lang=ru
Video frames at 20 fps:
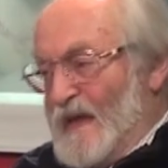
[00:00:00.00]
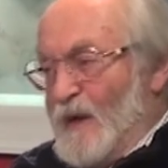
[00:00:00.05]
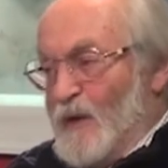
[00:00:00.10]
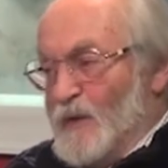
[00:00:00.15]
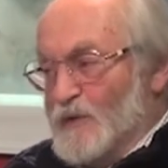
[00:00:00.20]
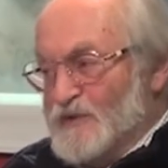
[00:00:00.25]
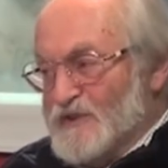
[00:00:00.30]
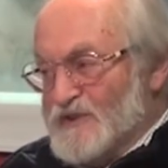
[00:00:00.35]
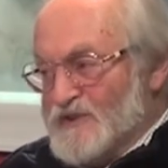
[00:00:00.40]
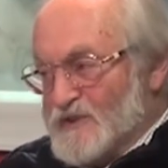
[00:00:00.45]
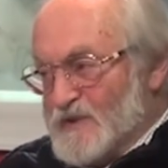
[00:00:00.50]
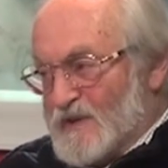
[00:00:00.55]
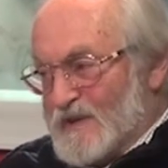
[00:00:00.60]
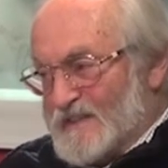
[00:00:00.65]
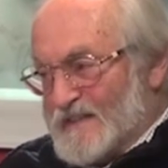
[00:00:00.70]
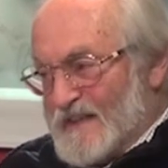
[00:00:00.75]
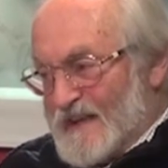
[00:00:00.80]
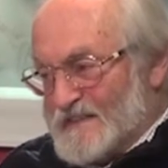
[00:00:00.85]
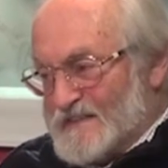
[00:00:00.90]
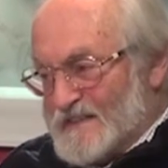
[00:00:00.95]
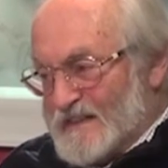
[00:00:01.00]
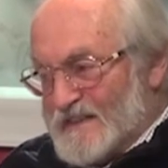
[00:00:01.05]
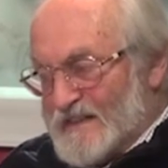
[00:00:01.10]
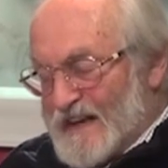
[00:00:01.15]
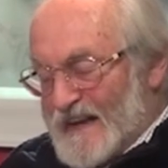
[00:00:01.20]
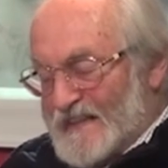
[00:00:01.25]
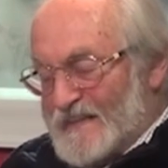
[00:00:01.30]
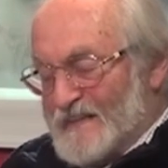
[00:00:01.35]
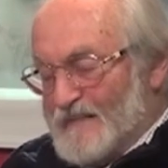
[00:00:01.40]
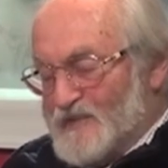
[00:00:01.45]
Он еще, когда с
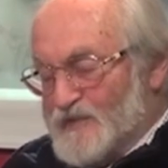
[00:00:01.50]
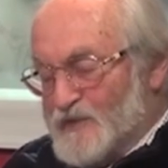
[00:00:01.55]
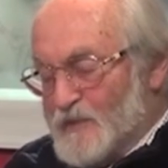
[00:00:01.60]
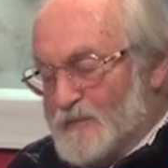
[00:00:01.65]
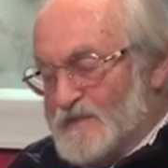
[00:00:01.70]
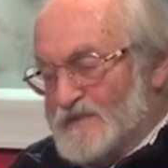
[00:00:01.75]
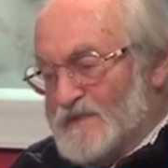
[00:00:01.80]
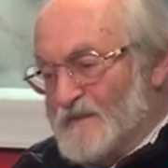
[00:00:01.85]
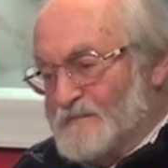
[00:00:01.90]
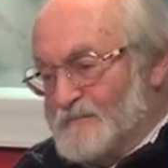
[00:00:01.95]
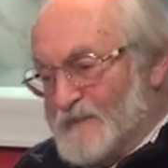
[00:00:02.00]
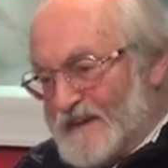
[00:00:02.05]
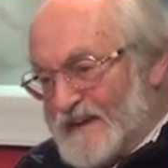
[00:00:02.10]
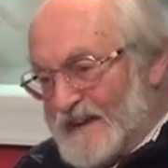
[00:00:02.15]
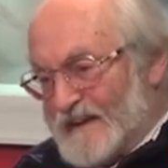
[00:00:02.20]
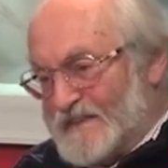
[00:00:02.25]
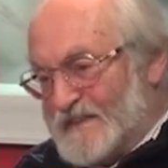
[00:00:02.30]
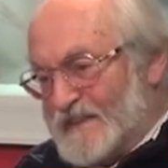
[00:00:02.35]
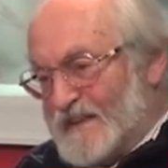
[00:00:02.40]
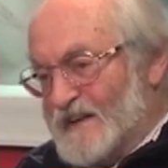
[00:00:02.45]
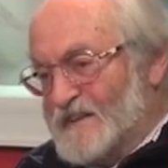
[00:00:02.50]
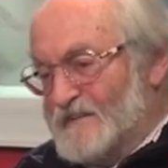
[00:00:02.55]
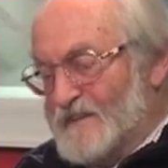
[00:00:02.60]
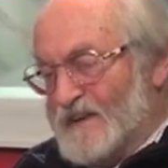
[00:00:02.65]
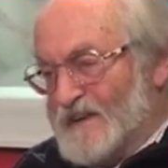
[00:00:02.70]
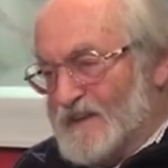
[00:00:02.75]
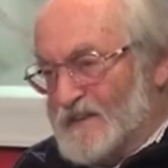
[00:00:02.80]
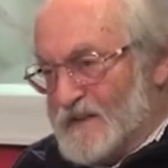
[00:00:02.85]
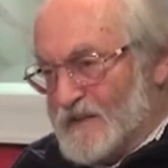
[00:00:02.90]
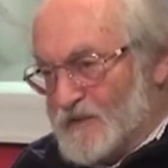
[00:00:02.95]
отрядом все было в порядке,
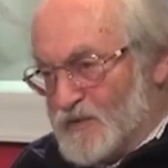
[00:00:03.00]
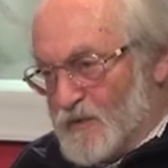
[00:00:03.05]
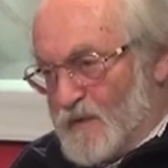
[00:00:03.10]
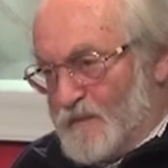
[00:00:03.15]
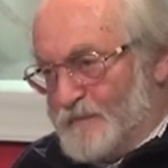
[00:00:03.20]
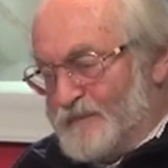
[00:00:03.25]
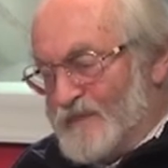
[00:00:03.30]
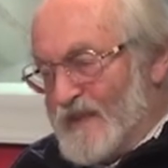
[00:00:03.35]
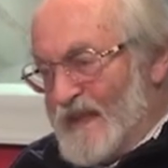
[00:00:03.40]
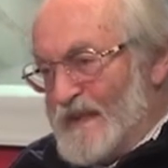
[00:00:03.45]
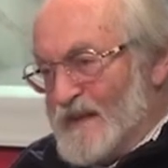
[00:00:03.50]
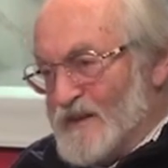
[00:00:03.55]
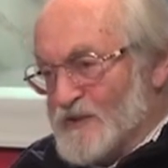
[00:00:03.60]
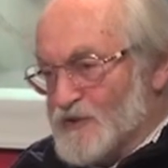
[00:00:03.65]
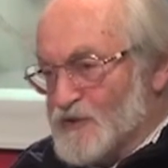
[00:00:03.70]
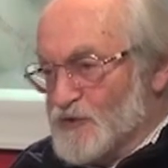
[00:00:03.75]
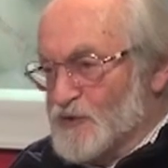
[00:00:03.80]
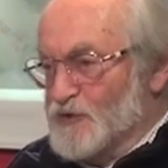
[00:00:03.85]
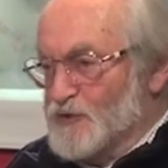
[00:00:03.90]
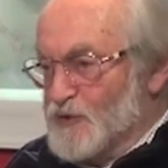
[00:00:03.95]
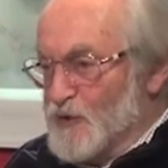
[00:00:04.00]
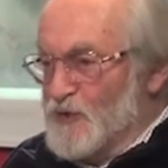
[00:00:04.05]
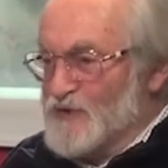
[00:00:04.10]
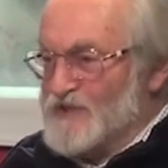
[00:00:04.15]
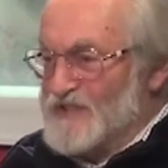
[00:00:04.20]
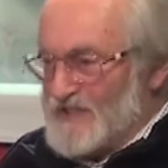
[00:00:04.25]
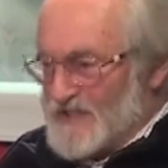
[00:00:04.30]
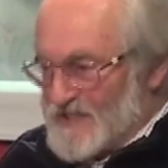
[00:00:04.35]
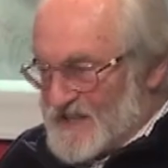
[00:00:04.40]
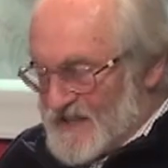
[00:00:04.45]
говорил о том, что он
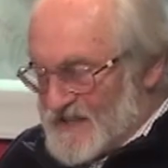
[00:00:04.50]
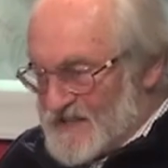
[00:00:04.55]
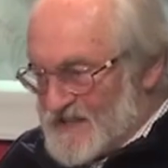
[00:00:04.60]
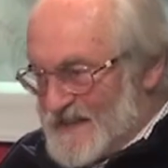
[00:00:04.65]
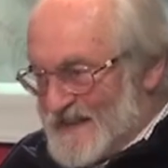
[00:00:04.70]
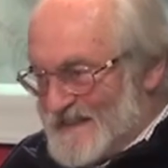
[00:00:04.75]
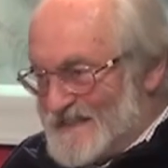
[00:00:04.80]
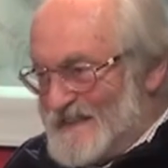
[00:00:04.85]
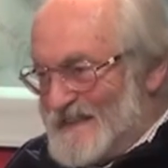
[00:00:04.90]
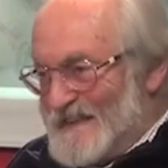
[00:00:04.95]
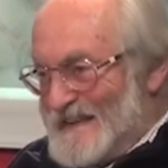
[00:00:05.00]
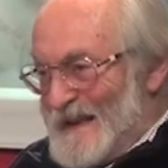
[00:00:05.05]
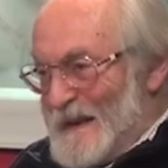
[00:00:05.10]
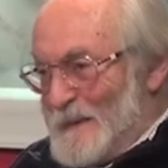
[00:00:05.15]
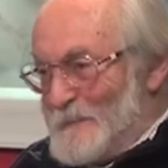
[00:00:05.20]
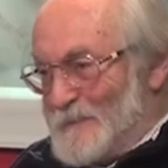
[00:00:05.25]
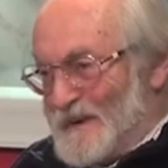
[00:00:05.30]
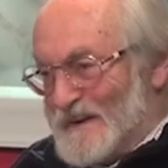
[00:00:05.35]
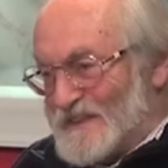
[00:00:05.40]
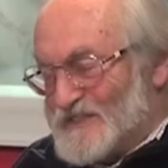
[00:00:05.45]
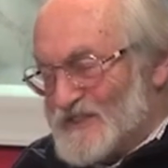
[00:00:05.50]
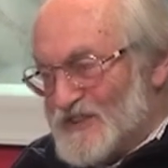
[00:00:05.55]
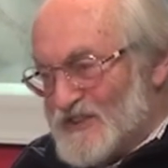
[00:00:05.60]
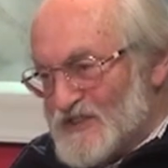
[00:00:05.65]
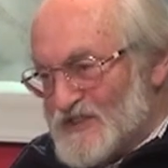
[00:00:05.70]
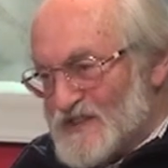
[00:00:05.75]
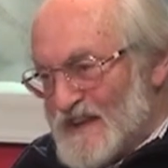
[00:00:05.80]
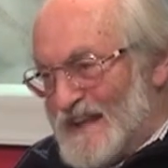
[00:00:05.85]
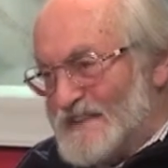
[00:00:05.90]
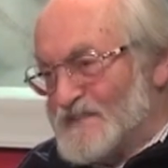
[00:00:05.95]
хочет создать
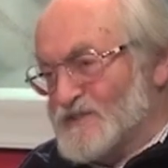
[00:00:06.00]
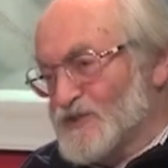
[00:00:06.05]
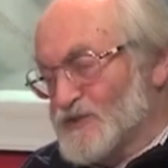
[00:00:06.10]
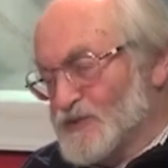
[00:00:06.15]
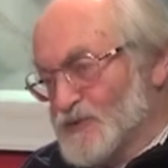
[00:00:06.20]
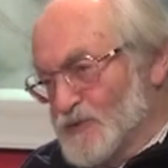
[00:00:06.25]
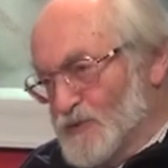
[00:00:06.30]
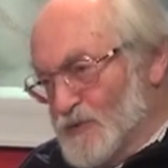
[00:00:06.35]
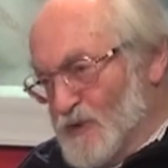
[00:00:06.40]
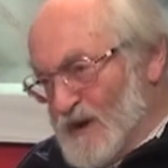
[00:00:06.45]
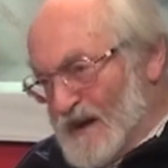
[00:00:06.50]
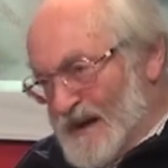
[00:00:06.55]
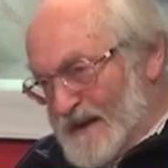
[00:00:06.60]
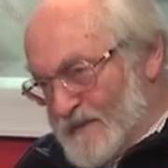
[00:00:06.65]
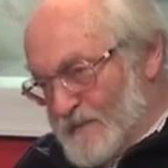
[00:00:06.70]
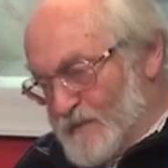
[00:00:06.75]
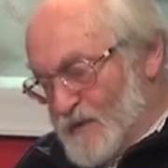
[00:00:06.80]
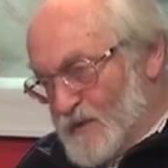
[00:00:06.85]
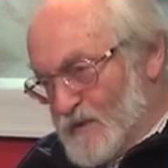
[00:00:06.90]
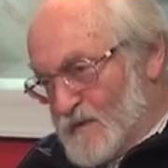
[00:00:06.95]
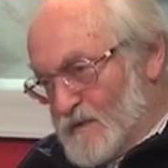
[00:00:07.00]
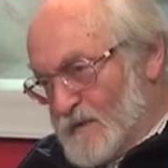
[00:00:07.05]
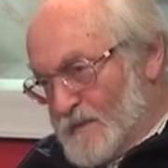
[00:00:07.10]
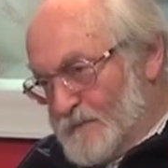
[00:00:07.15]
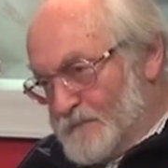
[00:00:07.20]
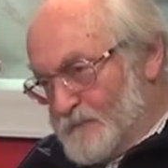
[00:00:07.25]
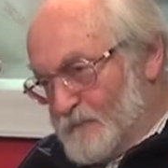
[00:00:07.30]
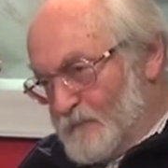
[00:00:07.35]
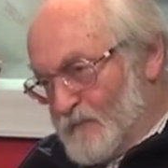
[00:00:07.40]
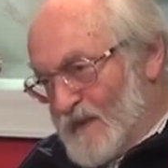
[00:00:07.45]
партизанскую армию
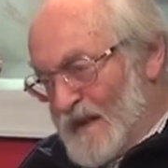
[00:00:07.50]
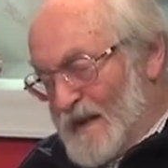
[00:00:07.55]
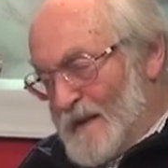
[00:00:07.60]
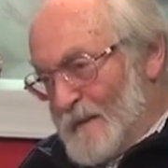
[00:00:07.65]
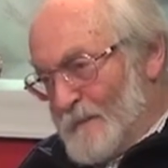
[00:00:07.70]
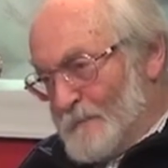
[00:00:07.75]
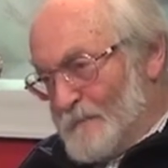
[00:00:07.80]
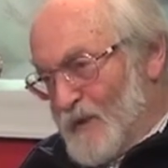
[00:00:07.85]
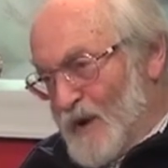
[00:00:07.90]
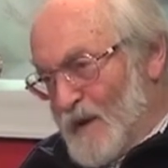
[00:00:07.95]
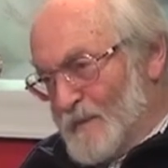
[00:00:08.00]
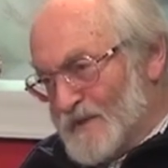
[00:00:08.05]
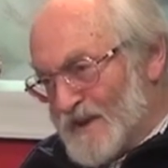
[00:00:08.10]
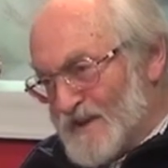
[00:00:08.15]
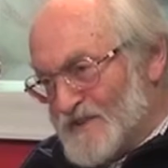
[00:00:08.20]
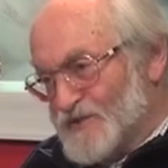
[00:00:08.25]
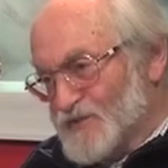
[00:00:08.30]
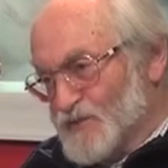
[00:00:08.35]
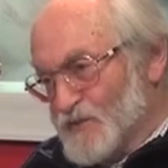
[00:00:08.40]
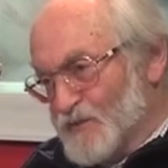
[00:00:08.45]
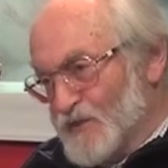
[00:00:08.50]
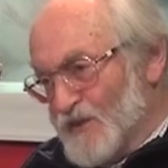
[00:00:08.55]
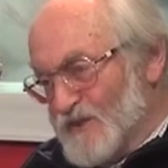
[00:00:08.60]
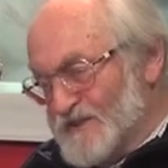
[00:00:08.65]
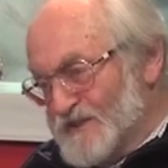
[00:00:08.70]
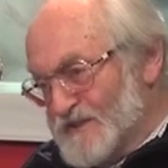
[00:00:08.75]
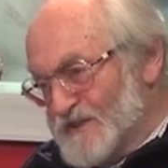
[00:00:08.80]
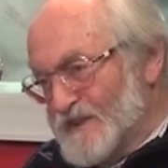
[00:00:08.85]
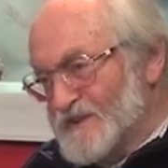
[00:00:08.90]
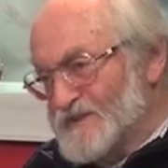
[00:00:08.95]
по образцу
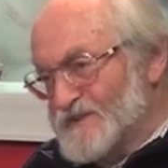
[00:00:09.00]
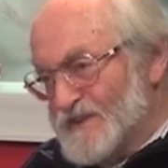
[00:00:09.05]
воинских